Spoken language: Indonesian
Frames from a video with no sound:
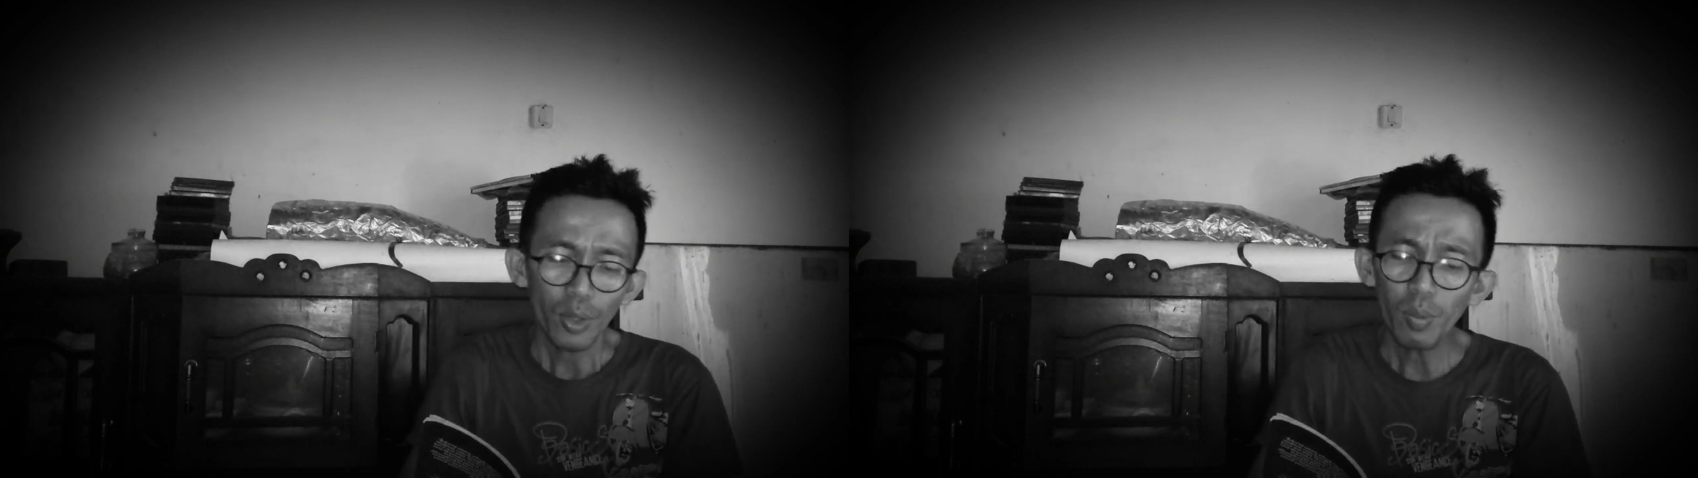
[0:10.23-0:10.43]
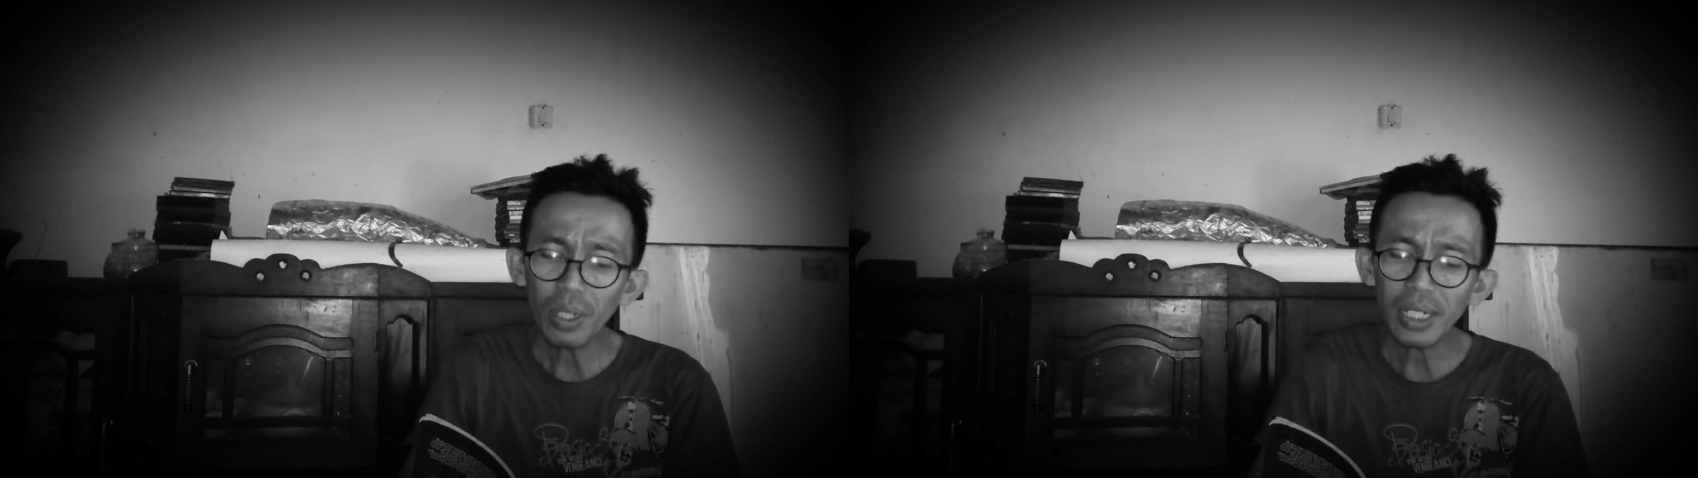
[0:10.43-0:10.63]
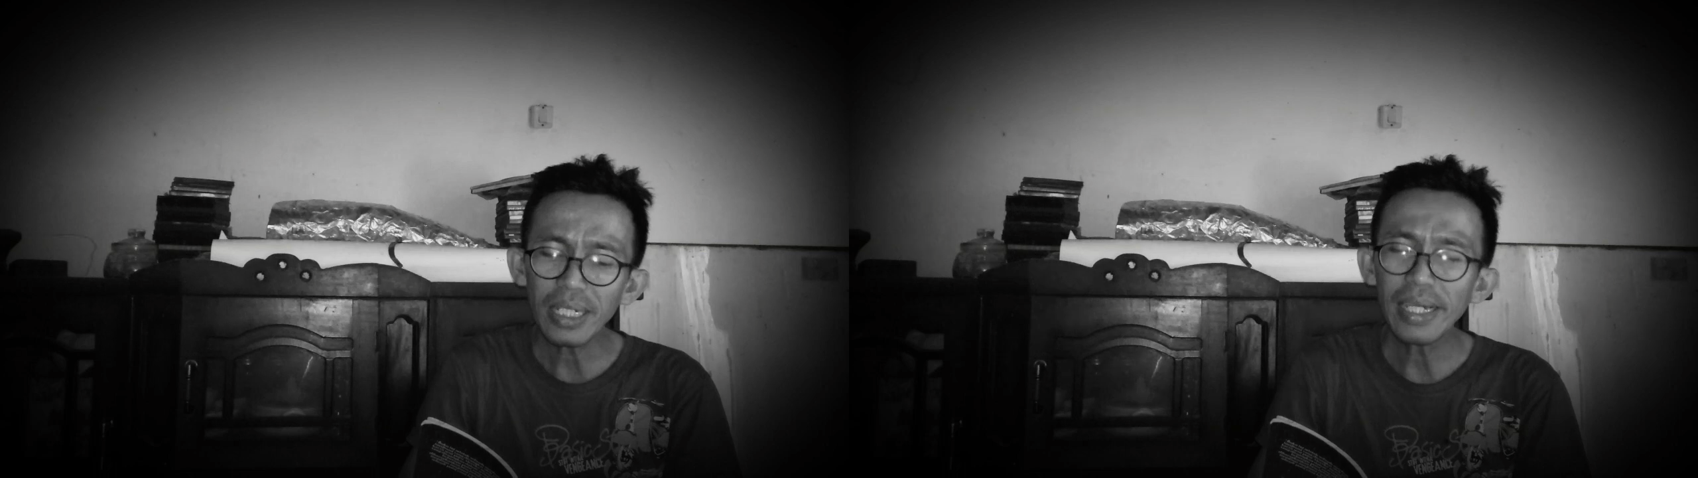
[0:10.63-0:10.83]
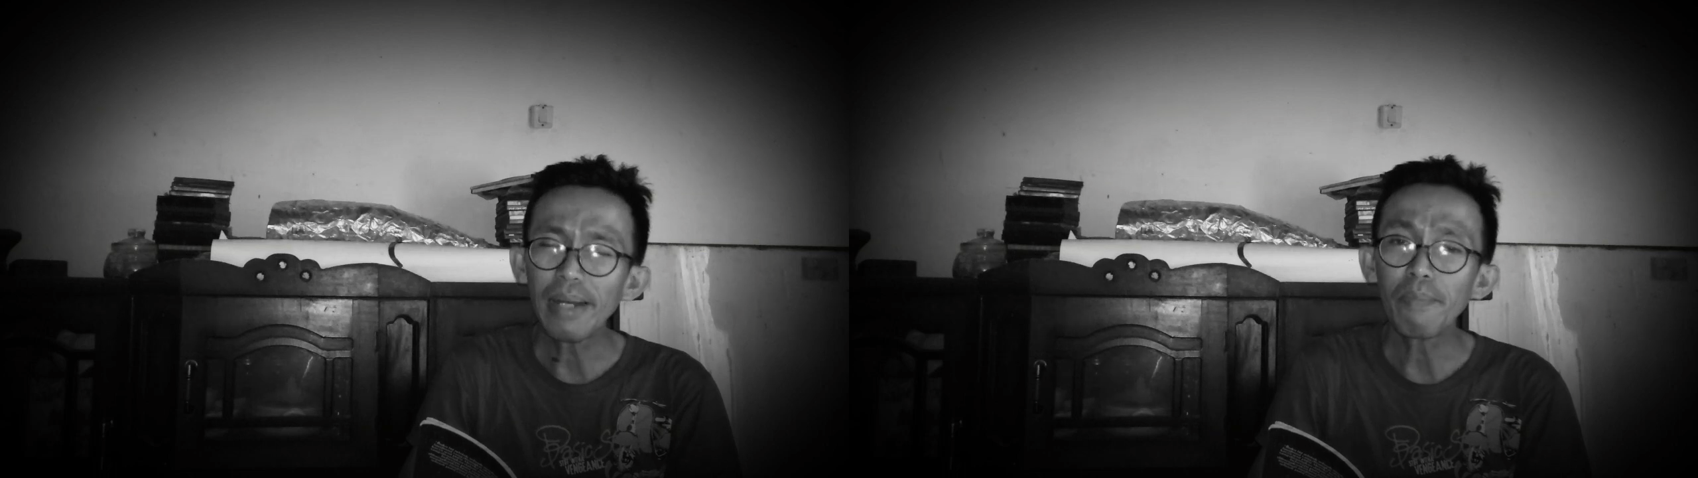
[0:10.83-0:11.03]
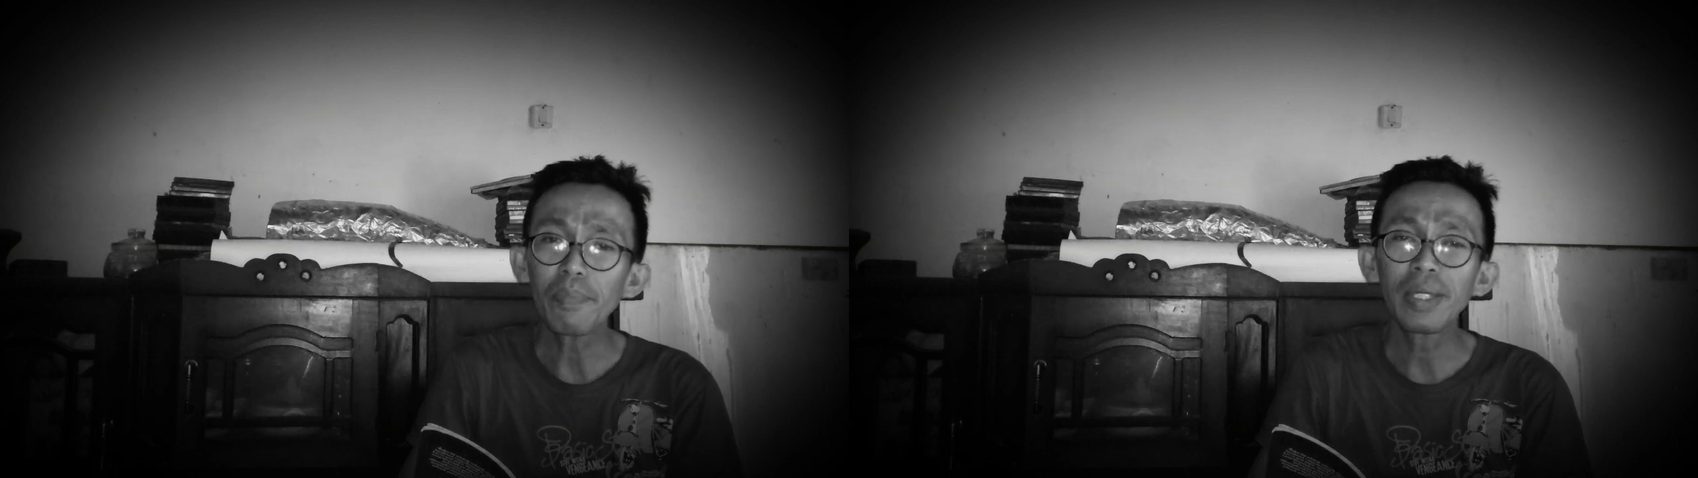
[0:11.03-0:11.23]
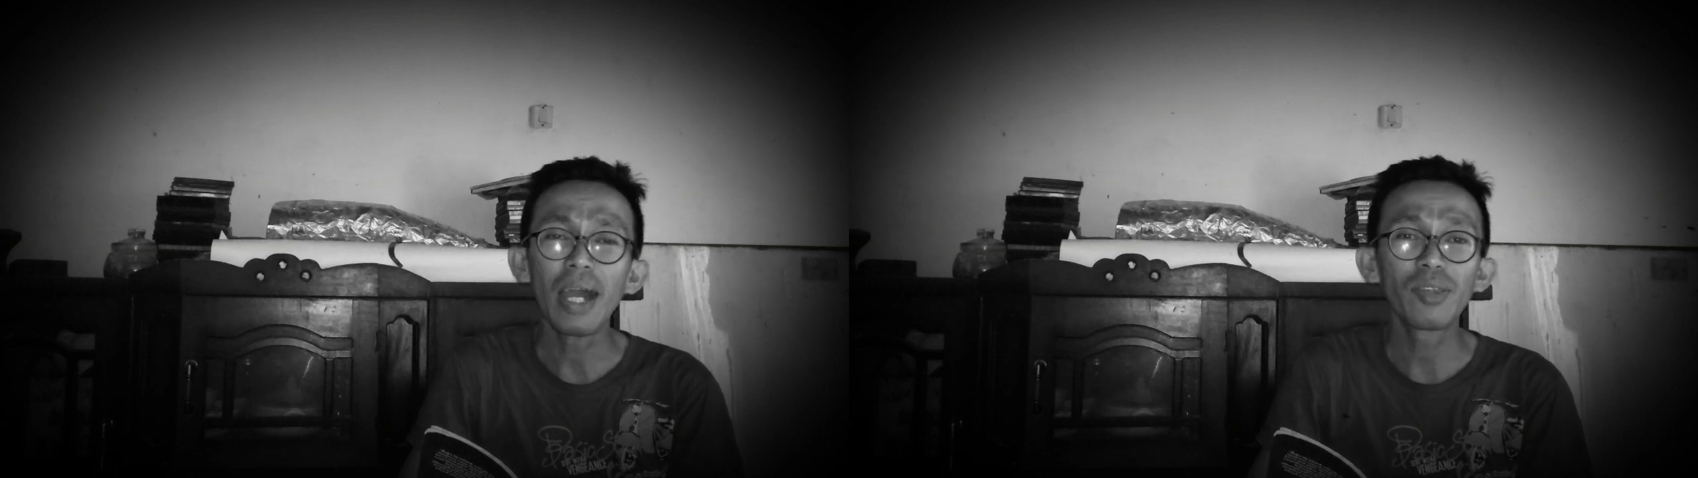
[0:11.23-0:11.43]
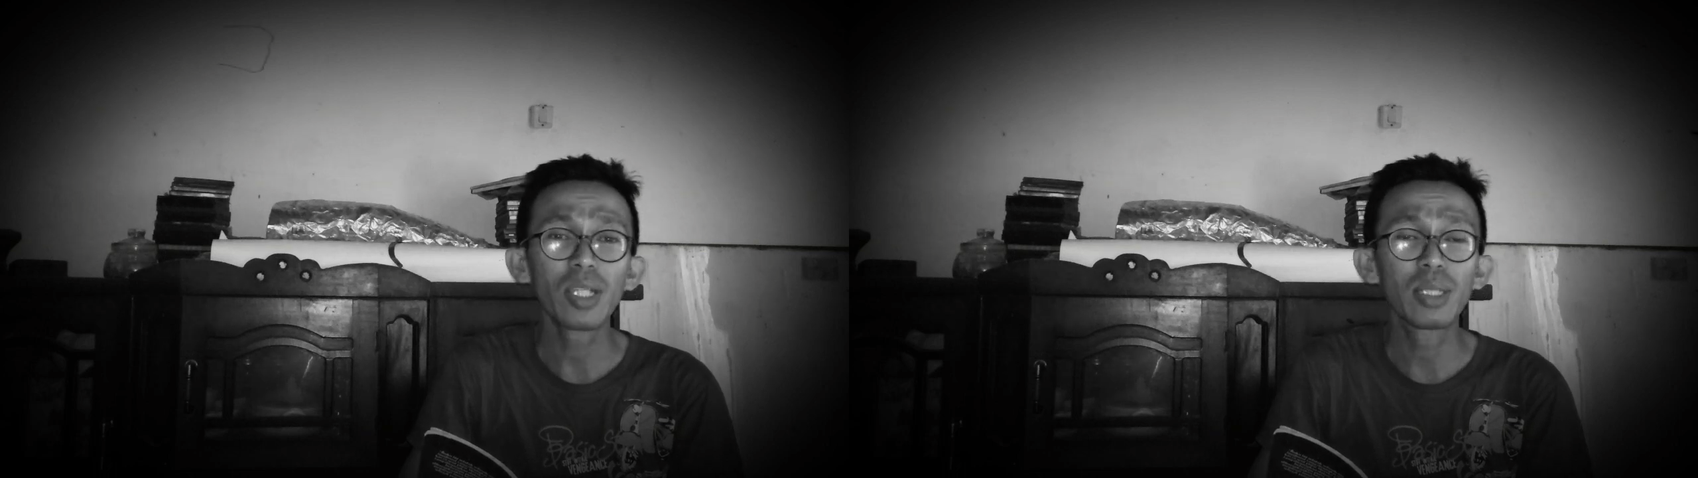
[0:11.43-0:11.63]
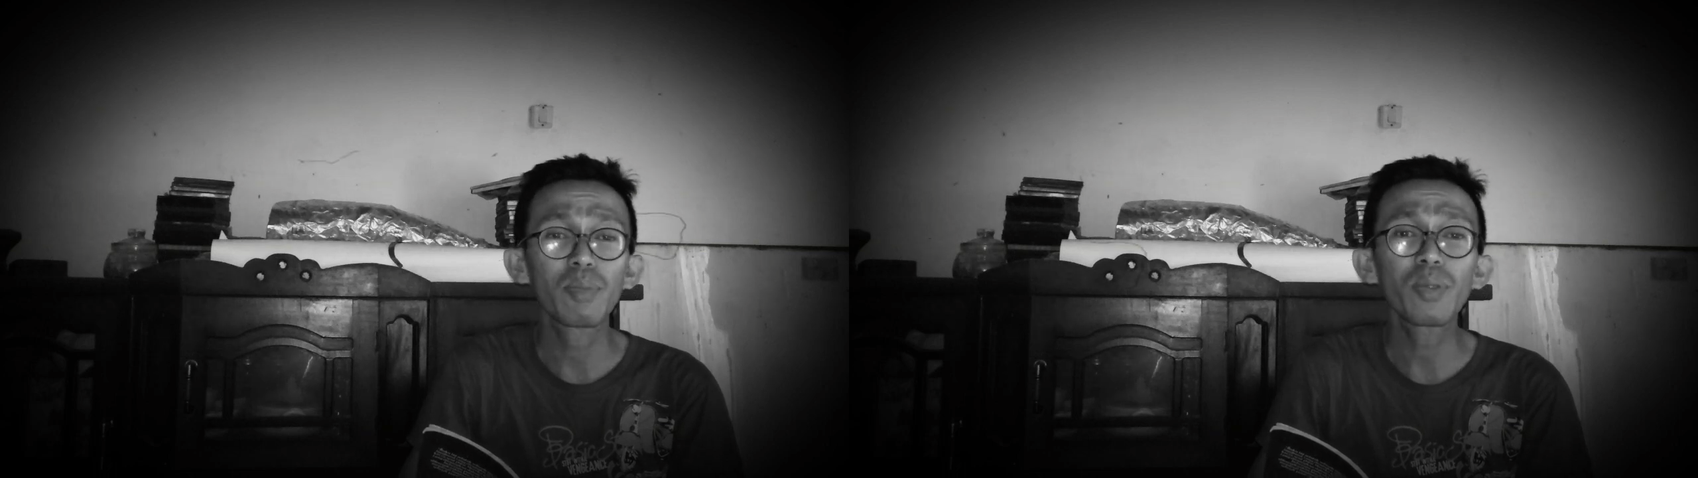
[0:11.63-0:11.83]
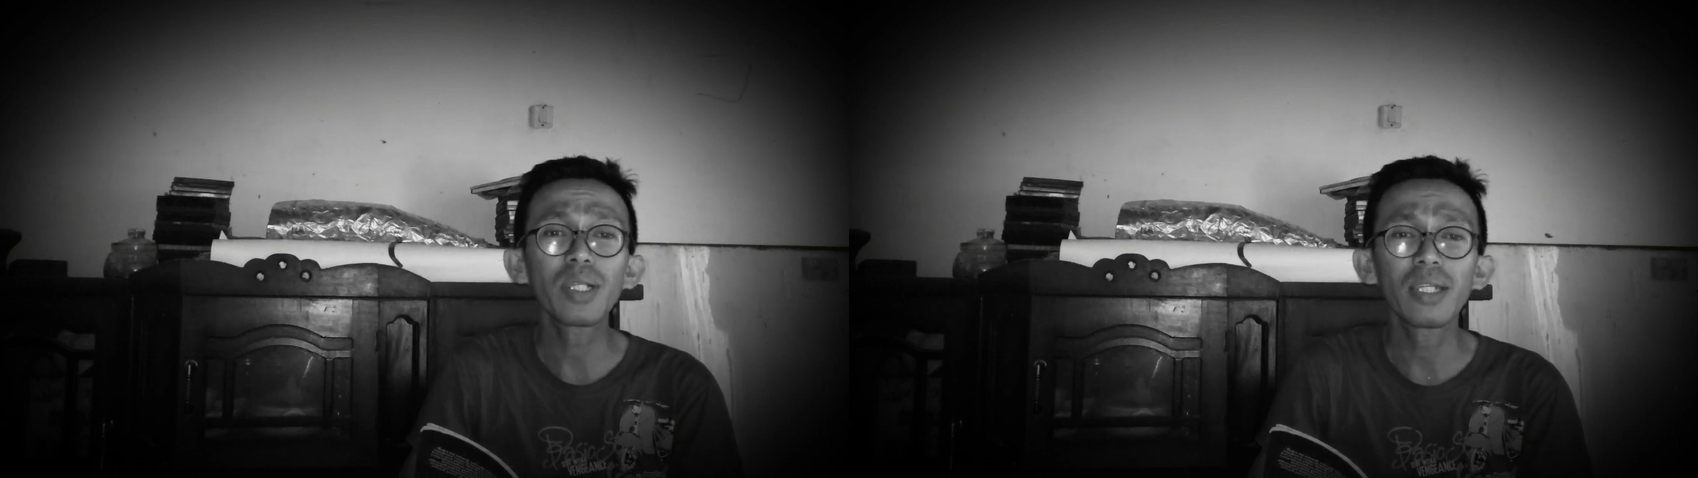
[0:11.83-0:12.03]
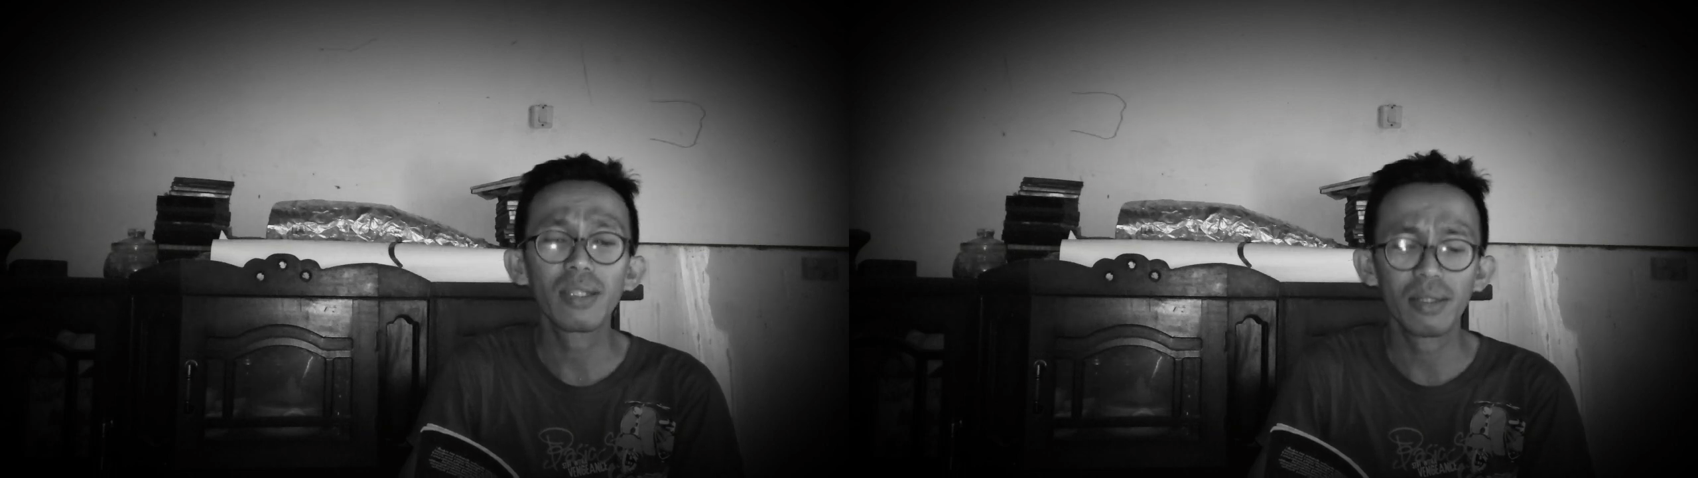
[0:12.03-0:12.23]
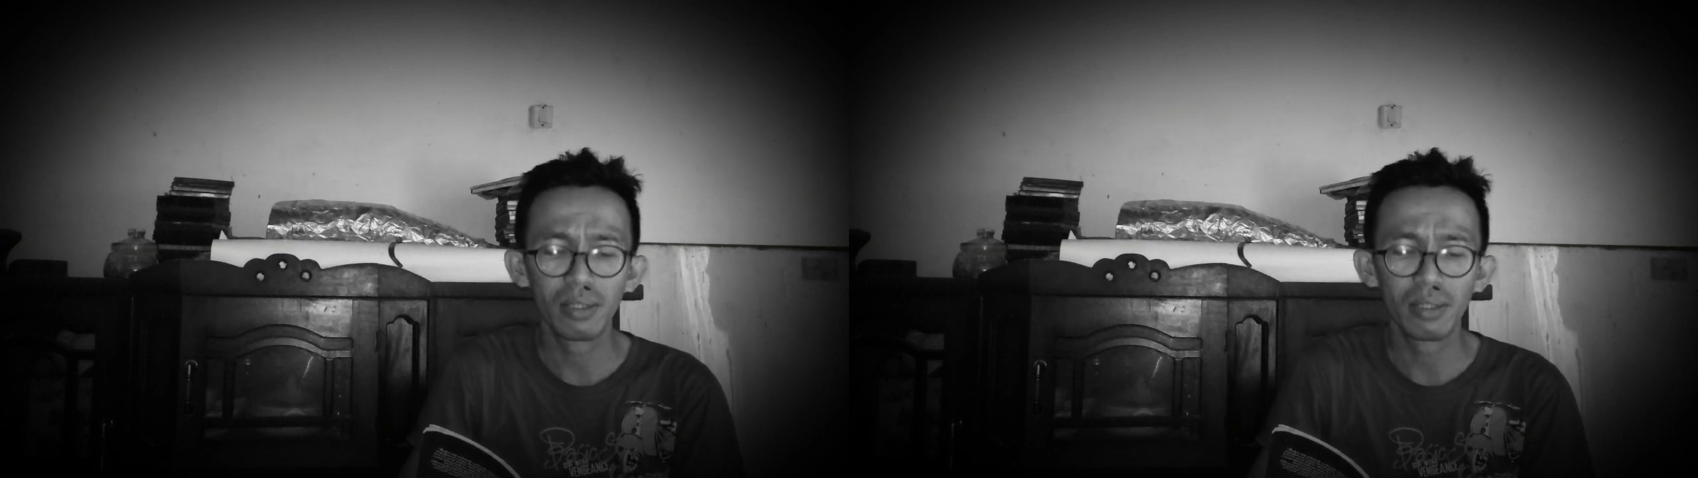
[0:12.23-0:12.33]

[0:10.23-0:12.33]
ku berdiam di atas bukit